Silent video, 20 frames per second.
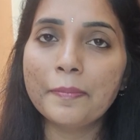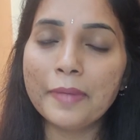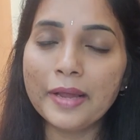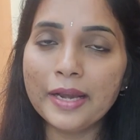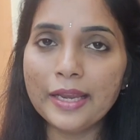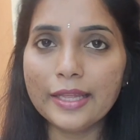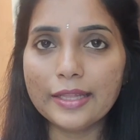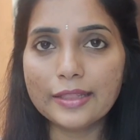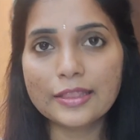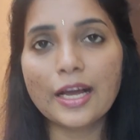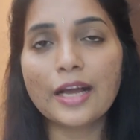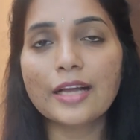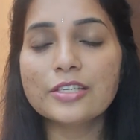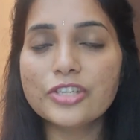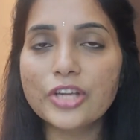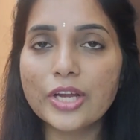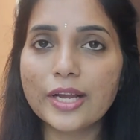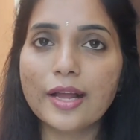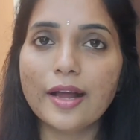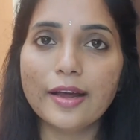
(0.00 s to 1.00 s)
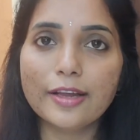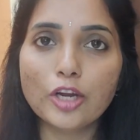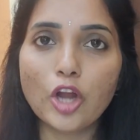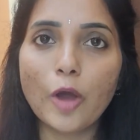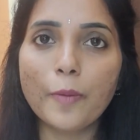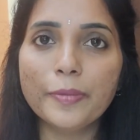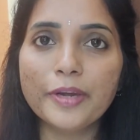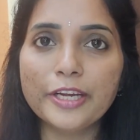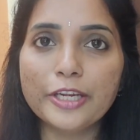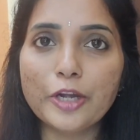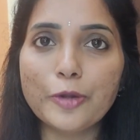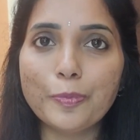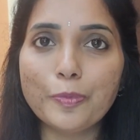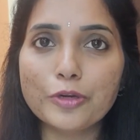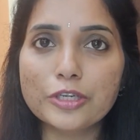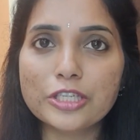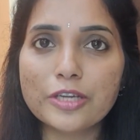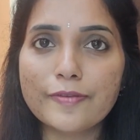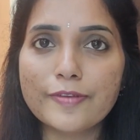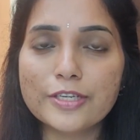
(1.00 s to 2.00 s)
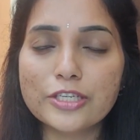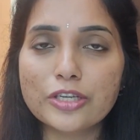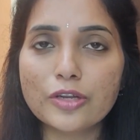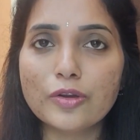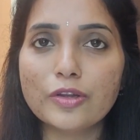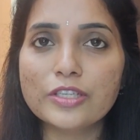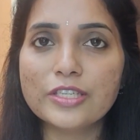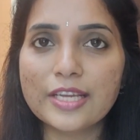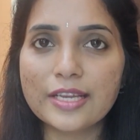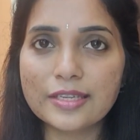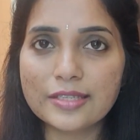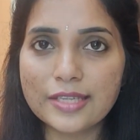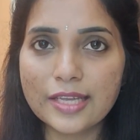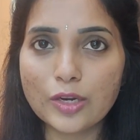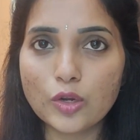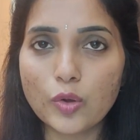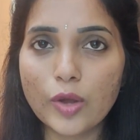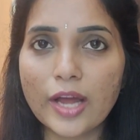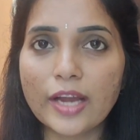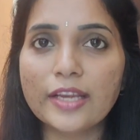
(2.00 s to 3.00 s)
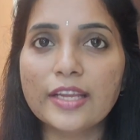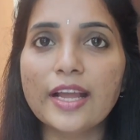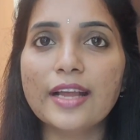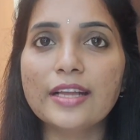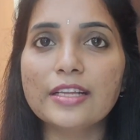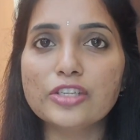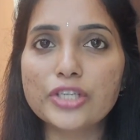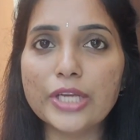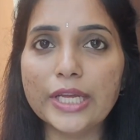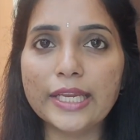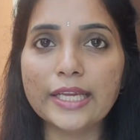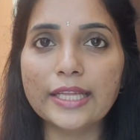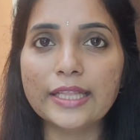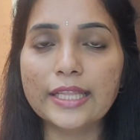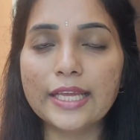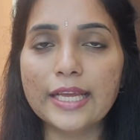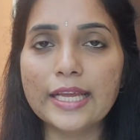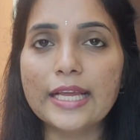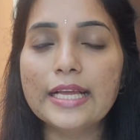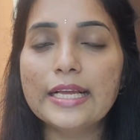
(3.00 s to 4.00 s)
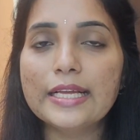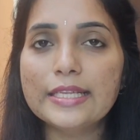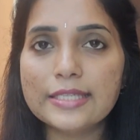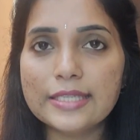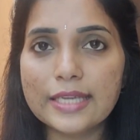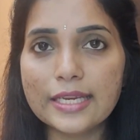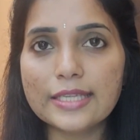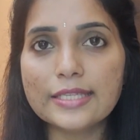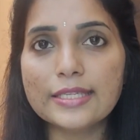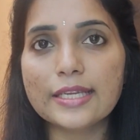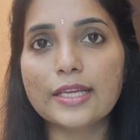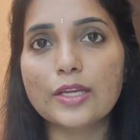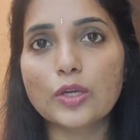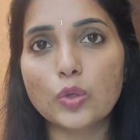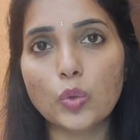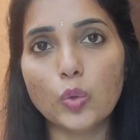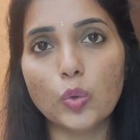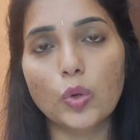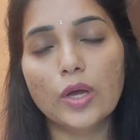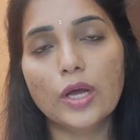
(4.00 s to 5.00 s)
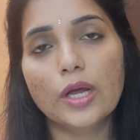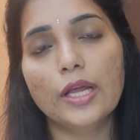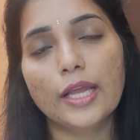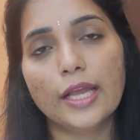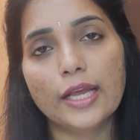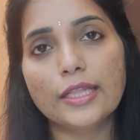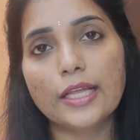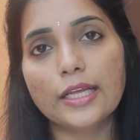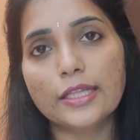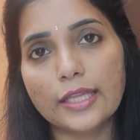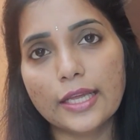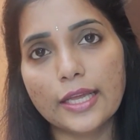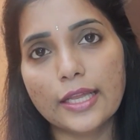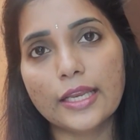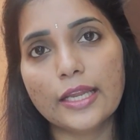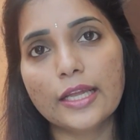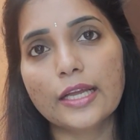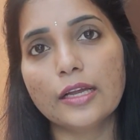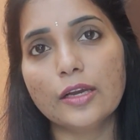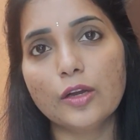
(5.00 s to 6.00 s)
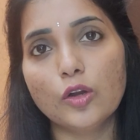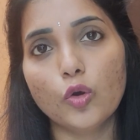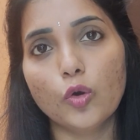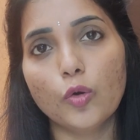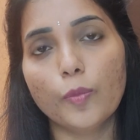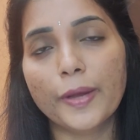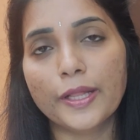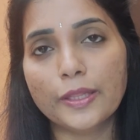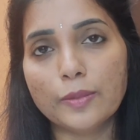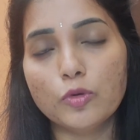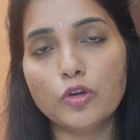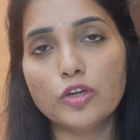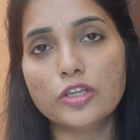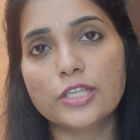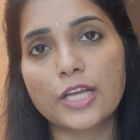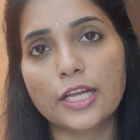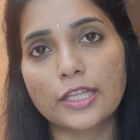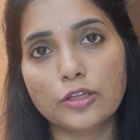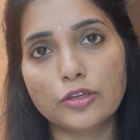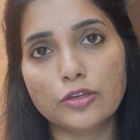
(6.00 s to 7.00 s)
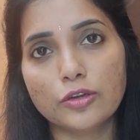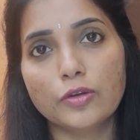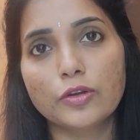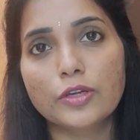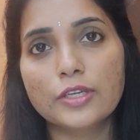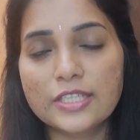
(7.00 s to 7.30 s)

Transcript: మళ్ళీ తాజాగా నామినేటెడ్ పోస్టుల విషయంలో జనసేనకు అన్యాయం జరిగింది జనసేనకు ఏదైతే ఎన్నికల్లో పదమూడు శాతం